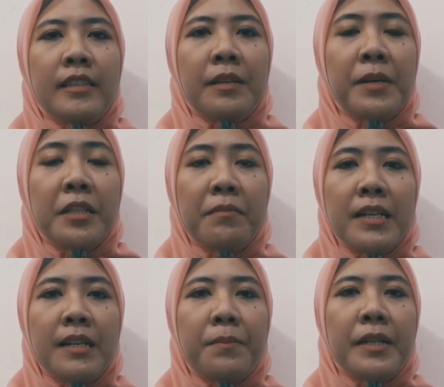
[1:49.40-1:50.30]

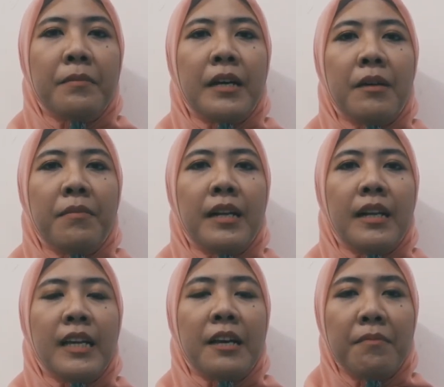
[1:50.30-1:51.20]
teman-teman dapat mengambil
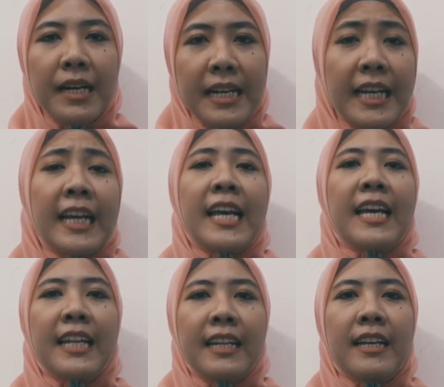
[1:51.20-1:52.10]
hikmah dan
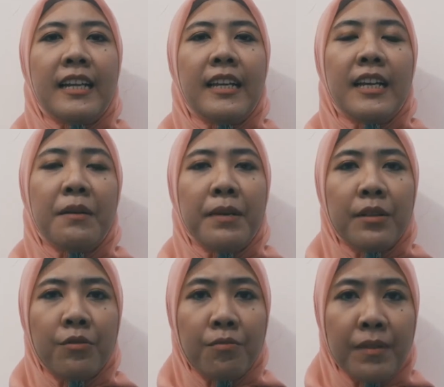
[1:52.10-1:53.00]
hakikat dari ikamat
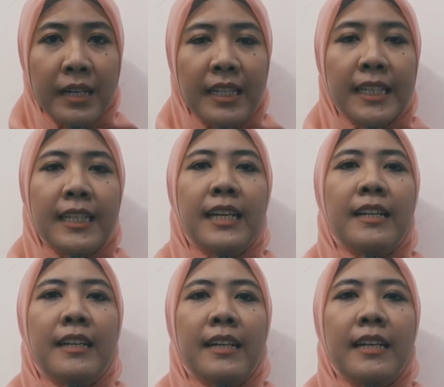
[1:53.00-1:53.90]
kurban ini
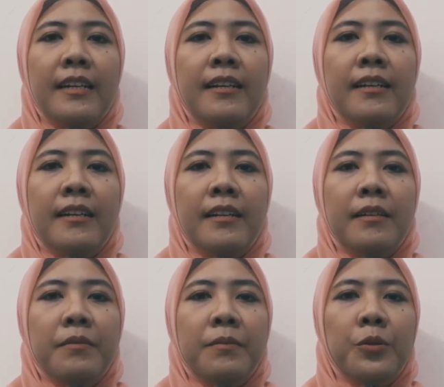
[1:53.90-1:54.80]
adalah
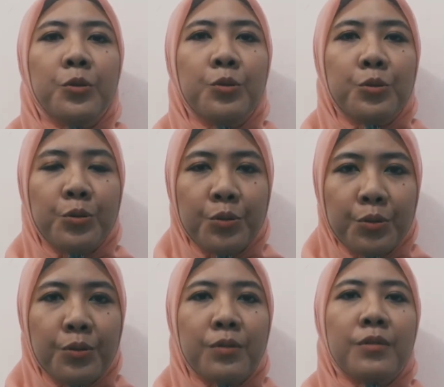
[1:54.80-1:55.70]

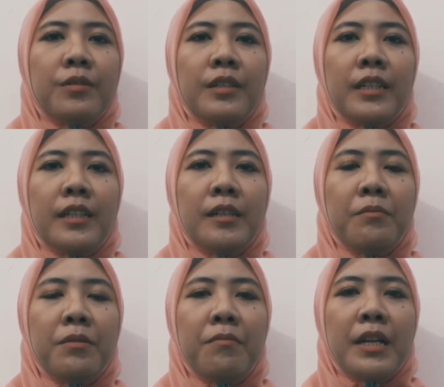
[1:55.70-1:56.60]
untuk e,
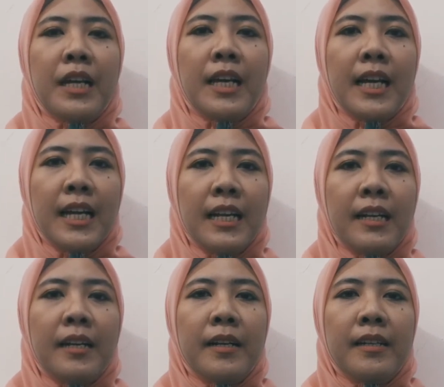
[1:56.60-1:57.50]
memberikan
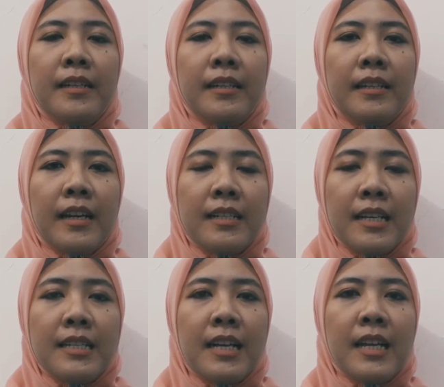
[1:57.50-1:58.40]

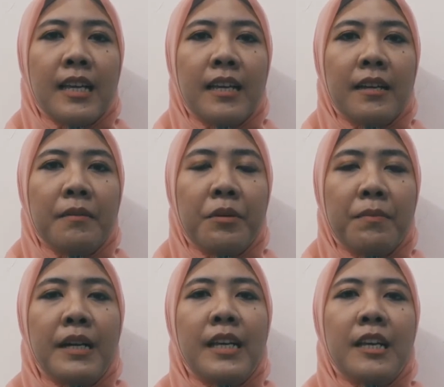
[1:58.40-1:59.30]
rasa saling
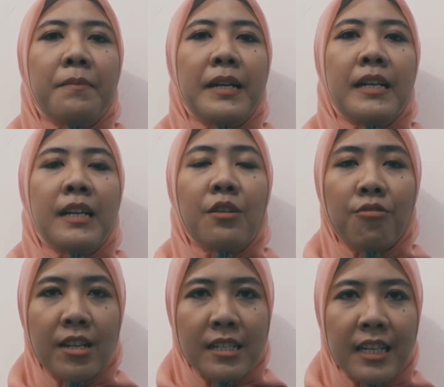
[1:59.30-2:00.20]
berbagi kepada
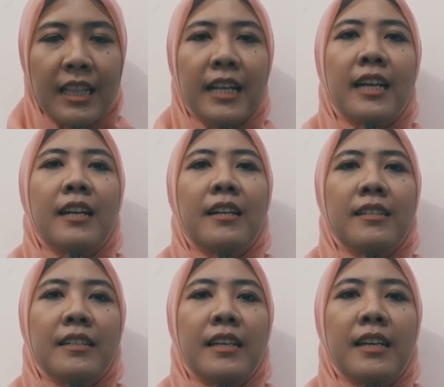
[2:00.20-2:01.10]
lingkungan sekitar
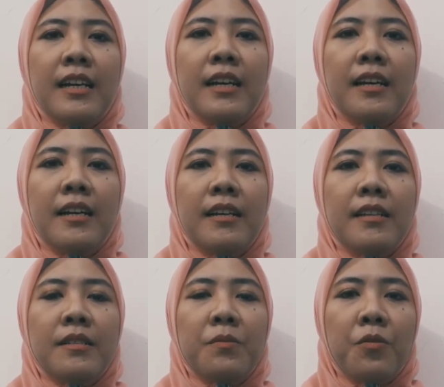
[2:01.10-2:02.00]
sehingga
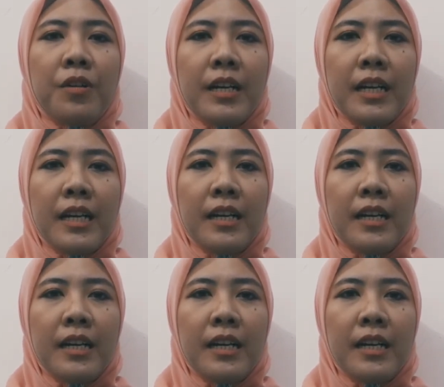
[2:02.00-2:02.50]
semoga